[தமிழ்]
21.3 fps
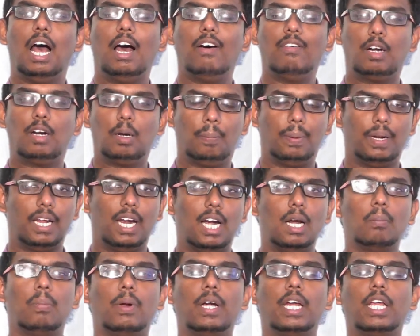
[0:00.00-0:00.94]
அவர்கள்
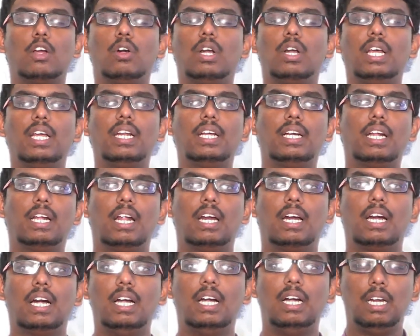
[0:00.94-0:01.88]
பிரயாணம் பண்ணி கொண்டே
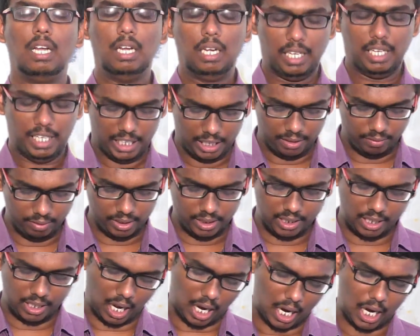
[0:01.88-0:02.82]
இருக்கிறார்கள்
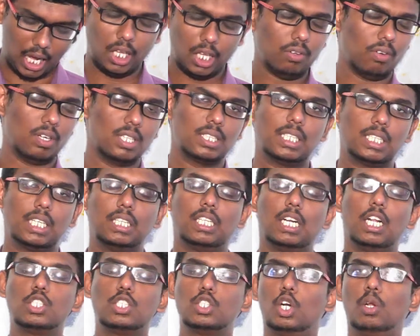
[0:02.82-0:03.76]
இருபத்தி நாலாவது
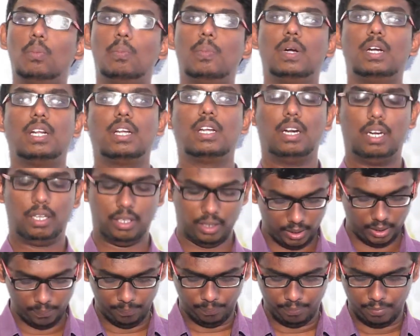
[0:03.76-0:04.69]
வசனத்தில்
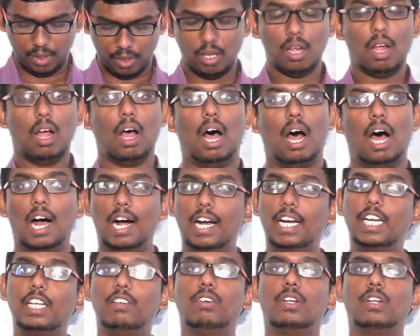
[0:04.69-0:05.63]
சொல்லப்பட்டிருக்கிறது
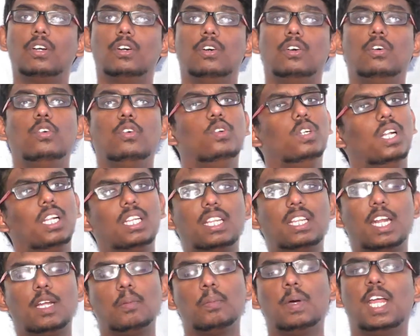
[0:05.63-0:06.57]
ஆண்டவரோ
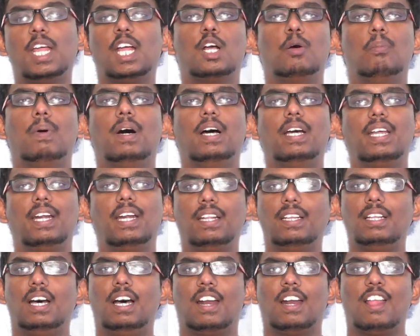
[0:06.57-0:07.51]
நித்திரை மயக்கமாக
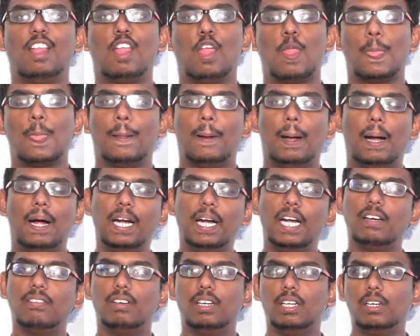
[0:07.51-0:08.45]
இருந்தார்
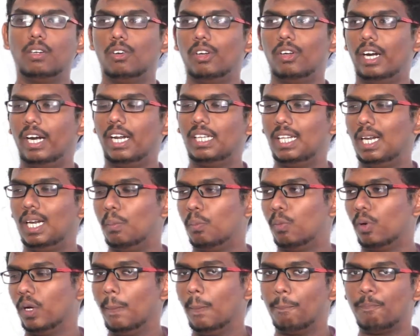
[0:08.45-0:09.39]
ஆண்டவர் ஒரு இடத்துல
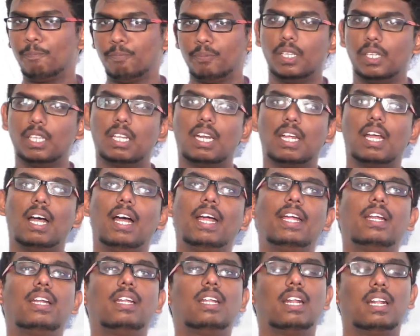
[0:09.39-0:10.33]
போய்
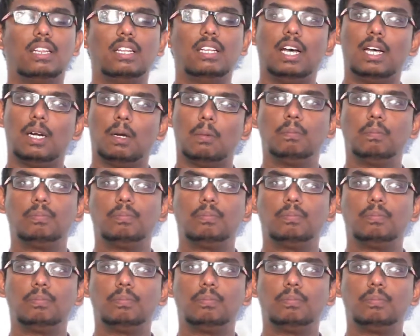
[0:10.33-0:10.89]
நித்திரையாய் இருந்தார்